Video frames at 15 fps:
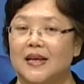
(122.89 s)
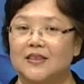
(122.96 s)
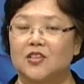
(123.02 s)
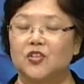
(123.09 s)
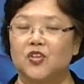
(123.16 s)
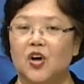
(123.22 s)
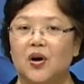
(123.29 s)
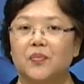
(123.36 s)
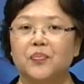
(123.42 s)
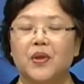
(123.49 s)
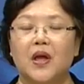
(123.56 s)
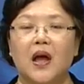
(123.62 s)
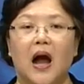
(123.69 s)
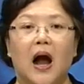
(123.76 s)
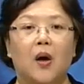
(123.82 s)
아시죠?
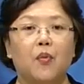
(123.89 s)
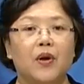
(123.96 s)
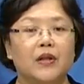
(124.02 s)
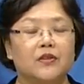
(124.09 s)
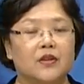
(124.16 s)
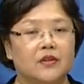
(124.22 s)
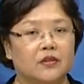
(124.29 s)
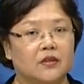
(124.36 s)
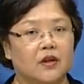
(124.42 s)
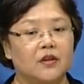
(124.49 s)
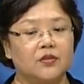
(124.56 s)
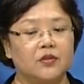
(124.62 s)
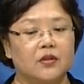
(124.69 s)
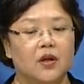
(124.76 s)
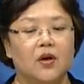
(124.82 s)
I will
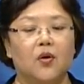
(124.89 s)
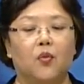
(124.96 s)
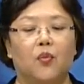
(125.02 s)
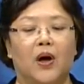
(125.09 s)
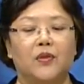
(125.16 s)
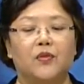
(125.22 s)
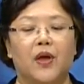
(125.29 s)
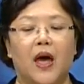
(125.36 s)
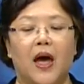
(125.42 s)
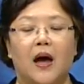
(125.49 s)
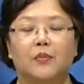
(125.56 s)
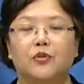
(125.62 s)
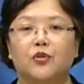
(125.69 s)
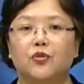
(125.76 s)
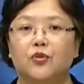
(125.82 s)
discuss what we
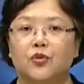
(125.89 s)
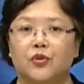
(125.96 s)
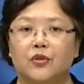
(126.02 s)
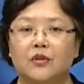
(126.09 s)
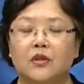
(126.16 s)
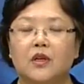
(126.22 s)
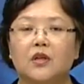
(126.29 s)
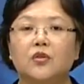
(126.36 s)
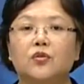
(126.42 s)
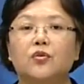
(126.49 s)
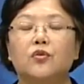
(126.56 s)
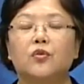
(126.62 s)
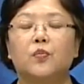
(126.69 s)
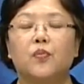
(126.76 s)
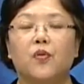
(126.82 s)
have to do
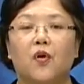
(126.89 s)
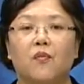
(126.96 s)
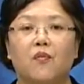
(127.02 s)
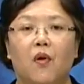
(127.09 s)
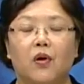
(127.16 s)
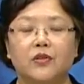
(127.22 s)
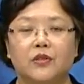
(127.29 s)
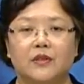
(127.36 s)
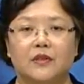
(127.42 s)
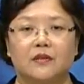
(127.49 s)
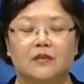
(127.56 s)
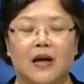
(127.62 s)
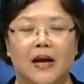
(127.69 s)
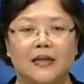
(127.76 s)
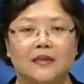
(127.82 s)
to promote
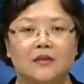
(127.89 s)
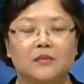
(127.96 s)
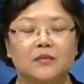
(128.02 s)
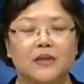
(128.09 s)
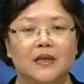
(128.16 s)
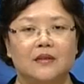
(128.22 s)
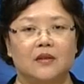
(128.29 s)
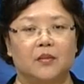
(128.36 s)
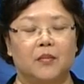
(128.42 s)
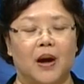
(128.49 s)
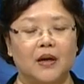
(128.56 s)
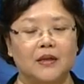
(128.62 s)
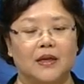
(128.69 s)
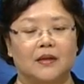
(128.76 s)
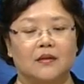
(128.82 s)
this item in the
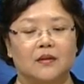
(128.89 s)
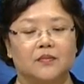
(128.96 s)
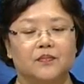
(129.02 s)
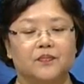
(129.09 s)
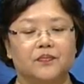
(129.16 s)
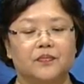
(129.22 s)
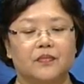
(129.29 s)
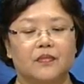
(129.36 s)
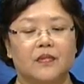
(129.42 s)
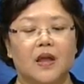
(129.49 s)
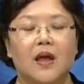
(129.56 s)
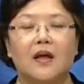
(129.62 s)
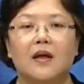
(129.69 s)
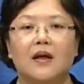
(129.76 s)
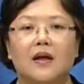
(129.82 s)
market.
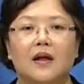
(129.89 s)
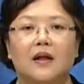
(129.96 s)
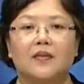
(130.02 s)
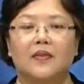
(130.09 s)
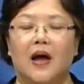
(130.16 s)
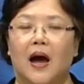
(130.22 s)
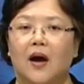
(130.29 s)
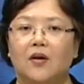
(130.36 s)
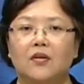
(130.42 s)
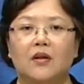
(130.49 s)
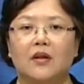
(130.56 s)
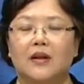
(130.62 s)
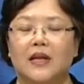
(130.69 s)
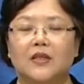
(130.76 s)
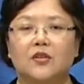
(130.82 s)
Now
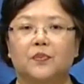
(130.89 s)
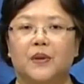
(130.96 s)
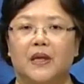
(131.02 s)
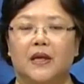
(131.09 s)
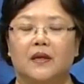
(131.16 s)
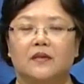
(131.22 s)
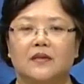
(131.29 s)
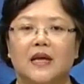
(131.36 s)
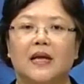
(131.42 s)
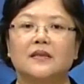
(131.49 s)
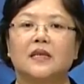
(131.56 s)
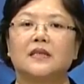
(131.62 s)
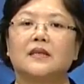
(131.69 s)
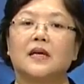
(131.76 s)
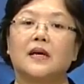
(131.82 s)
let's begin. 자
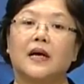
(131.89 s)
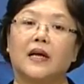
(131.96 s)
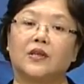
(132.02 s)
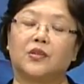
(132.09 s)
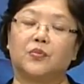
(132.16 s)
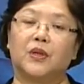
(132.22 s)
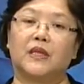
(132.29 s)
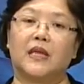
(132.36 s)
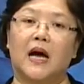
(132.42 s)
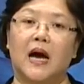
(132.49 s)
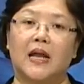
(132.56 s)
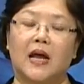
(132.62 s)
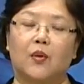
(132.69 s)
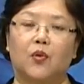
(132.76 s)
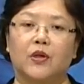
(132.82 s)
이제
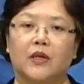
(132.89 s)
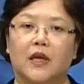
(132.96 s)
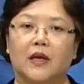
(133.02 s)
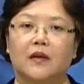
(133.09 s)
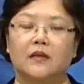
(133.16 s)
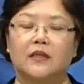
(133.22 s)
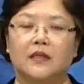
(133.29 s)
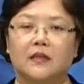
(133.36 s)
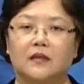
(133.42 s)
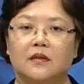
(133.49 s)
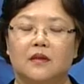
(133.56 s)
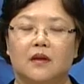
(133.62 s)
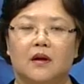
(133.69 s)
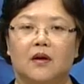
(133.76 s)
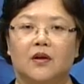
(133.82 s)
시작하겠습니다. 라고 이렇게 시,
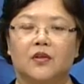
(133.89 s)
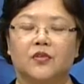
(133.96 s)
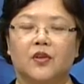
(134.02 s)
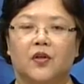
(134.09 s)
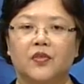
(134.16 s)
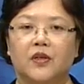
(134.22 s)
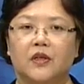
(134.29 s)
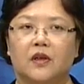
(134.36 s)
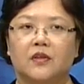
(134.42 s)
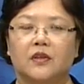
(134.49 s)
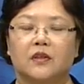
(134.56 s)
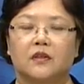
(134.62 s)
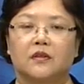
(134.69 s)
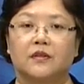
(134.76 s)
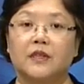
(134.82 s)
어, 어떤 그런
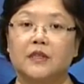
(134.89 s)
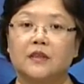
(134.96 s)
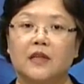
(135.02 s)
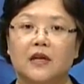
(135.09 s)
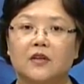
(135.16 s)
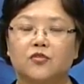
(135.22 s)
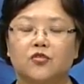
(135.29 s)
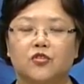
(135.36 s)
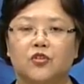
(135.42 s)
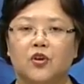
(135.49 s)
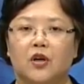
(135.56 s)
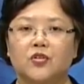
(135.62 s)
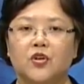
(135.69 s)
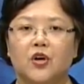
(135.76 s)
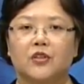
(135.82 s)
그 시그널을 주는
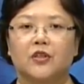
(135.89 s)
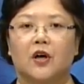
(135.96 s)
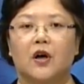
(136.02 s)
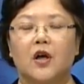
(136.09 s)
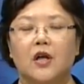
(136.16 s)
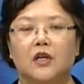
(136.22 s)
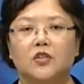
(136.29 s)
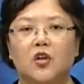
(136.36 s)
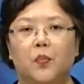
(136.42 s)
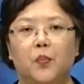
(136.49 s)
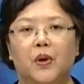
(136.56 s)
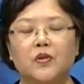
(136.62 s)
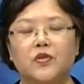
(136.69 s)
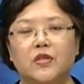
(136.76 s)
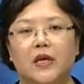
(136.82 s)
거죠. 그래서 첫
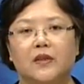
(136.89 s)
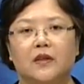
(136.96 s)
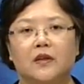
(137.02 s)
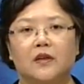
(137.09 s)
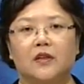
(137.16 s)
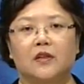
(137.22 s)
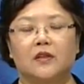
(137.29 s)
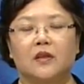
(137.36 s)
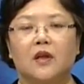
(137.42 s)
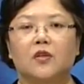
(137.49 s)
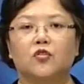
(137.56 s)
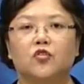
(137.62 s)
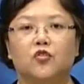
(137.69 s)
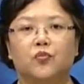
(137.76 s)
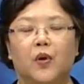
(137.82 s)
번째는
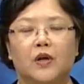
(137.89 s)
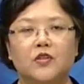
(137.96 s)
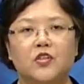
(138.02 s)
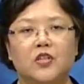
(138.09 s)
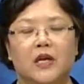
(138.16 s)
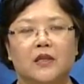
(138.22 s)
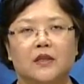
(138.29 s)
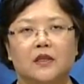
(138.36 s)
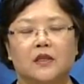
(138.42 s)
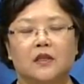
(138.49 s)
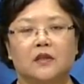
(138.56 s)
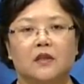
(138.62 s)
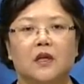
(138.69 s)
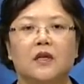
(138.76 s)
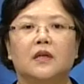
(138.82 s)
두
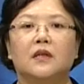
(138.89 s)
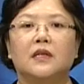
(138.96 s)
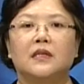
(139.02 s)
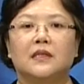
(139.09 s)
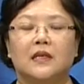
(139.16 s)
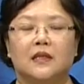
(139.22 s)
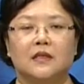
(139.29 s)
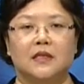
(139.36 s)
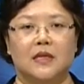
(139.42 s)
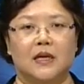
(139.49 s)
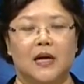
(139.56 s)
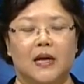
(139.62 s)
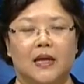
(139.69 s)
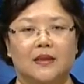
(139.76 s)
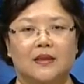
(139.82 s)
번째는 이제는
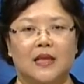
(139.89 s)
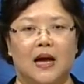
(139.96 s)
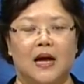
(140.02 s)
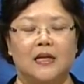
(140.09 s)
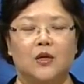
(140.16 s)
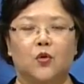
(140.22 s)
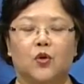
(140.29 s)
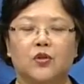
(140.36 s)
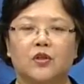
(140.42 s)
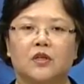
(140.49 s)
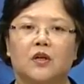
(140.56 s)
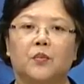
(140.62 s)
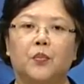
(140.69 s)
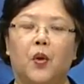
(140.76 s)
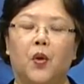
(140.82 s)
시작하겠다 이런
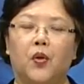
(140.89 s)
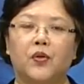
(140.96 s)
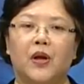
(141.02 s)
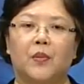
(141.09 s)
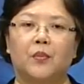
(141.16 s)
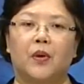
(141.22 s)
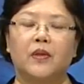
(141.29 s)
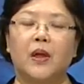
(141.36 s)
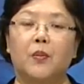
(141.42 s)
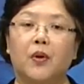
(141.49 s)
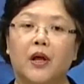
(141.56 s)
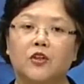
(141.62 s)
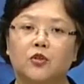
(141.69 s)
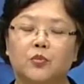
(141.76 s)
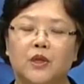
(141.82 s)
그런 표현을 한번
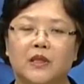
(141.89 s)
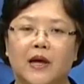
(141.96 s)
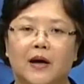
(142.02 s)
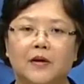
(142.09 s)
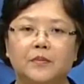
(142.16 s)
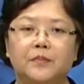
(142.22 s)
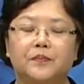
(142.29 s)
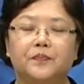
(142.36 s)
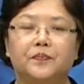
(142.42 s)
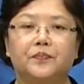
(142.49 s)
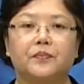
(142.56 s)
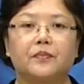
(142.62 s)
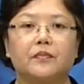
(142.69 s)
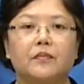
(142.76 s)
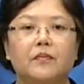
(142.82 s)
해보겠습니다.
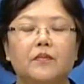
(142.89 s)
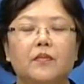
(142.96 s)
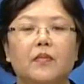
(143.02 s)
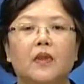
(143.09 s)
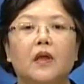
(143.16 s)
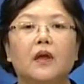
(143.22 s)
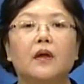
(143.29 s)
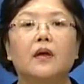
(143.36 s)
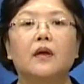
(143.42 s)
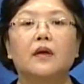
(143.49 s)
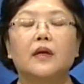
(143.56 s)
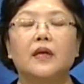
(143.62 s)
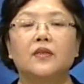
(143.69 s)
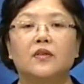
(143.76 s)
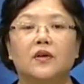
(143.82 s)

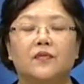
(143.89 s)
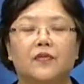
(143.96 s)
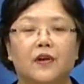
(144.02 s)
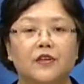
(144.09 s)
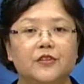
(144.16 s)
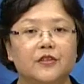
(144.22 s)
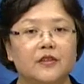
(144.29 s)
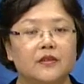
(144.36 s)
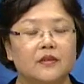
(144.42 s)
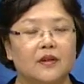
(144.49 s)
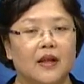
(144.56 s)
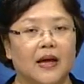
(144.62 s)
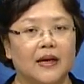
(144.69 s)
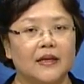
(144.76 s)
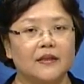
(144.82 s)
In the first
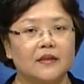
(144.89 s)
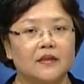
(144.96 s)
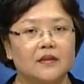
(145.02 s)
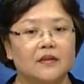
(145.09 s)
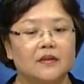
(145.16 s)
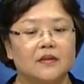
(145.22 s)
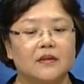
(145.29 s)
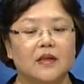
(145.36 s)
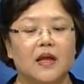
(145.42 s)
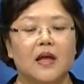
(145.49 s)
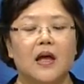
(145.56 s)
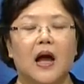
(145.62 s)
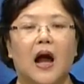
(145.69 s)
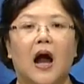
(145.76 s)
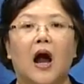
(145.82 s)
slide,
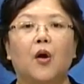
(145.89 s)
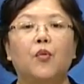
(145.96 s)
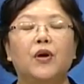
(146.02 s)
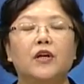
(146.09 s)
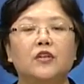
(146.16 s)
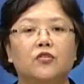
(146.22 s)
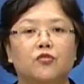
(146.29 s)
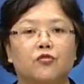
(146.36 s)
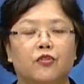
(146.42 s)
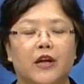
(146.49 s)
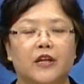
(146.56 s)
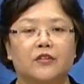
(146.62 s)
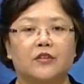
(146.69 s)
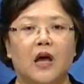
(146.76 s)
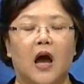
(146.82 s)
I will
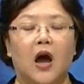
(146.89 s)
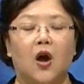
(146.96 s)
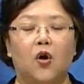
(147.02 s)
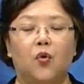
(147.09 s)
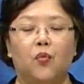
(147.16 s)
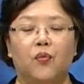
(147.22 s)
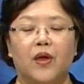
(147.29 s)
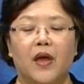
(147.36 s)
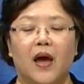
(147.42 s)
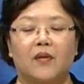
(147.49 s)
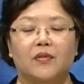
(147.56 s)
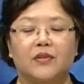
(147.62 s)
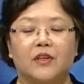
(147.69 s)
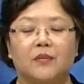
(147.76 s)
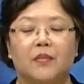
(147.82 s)
trace how we
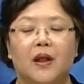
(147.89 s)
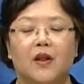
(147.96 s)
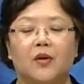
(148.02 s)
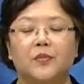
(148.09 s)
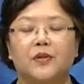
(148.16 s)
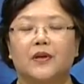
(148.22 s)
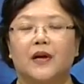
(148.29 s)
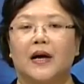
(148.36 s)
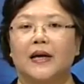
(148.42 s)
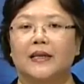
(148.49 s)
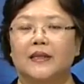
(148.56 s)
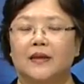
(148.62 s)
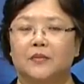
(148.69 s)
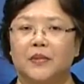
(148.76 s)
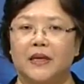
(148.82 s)
have developed
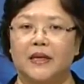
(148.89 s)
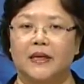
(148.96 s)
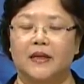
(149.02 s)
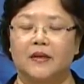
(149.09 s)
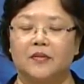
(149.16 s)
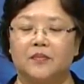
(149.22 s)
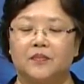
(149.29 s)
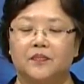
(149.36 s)
item E.